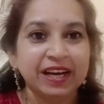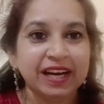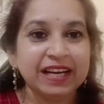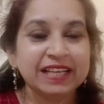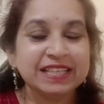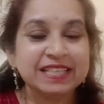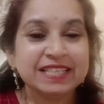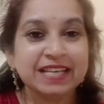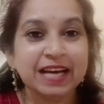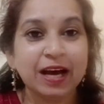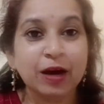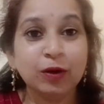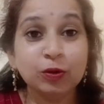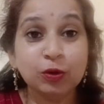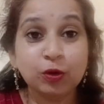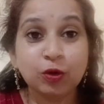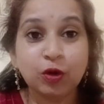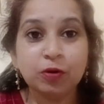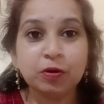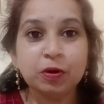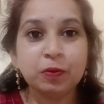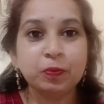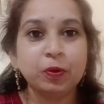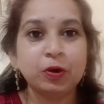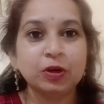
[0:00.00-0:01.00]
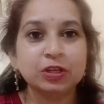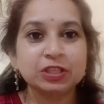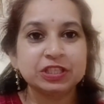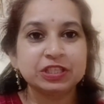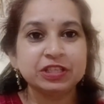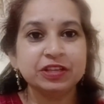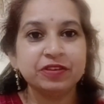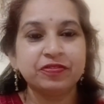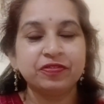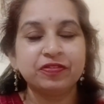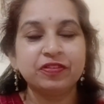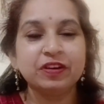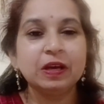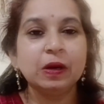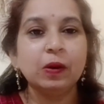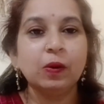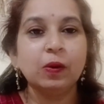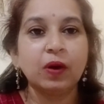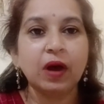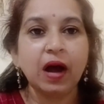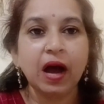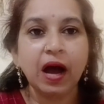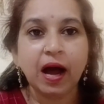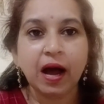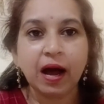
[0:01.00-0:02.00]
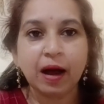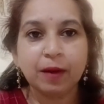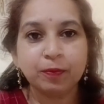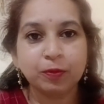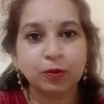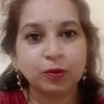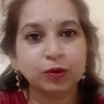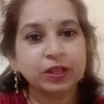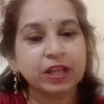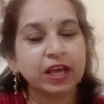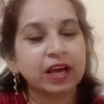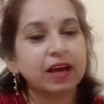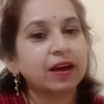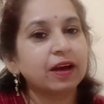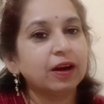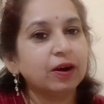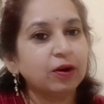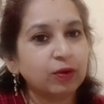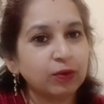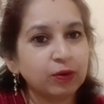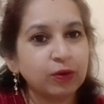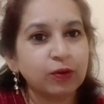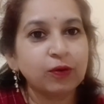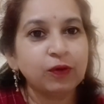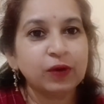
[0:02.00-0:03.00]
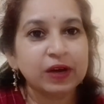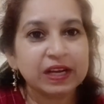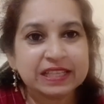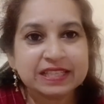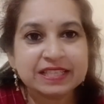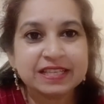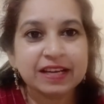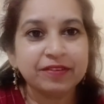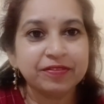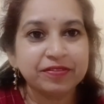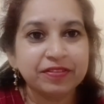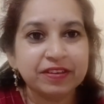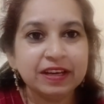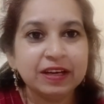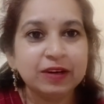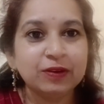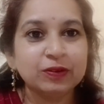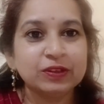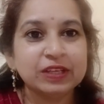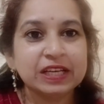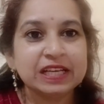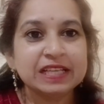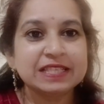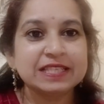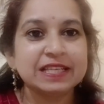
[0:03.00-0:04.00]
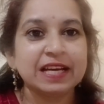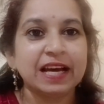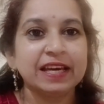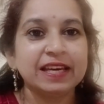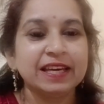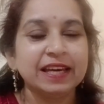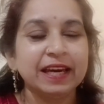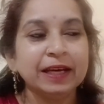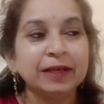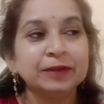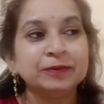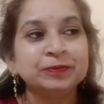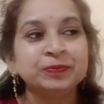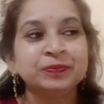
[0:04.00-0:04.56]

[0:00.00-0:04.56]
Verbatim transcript: अच्छा उनको भी पॉजिटिव फील होगा आपको देखकर लोगों को अच्छा फील होना चाहिए